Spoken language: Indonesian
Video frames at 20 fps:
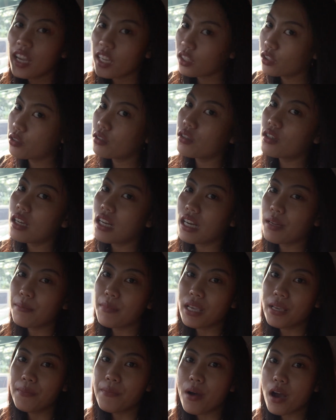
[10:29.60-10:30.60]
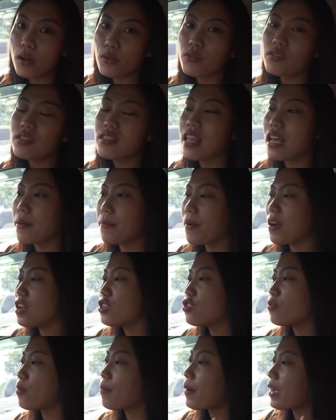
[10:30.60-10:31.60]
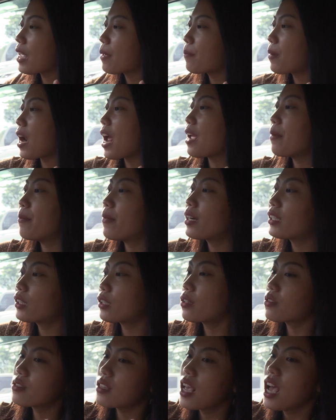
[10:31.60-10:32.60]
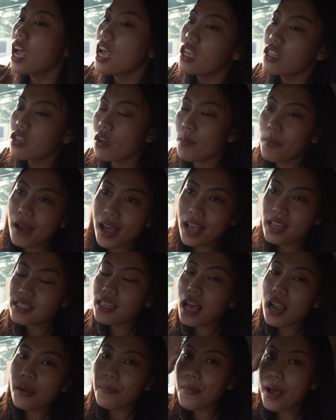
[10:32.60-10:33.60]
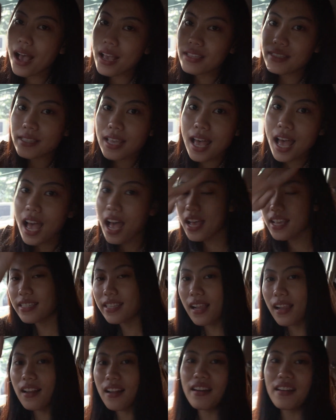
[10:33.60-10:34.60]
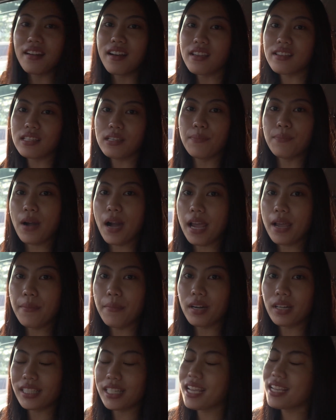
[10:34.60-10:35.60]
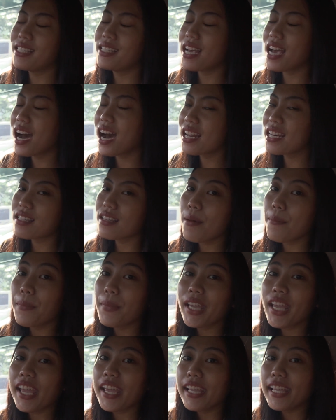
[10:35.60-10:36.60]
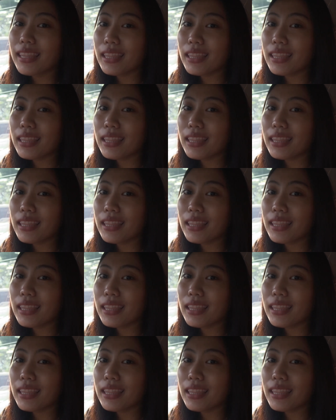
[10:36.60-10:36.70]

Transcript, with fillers: itu lebih bagus daripada cuma pakai primer terus cuma asal basah asal kena si primernya jangan sampai kayak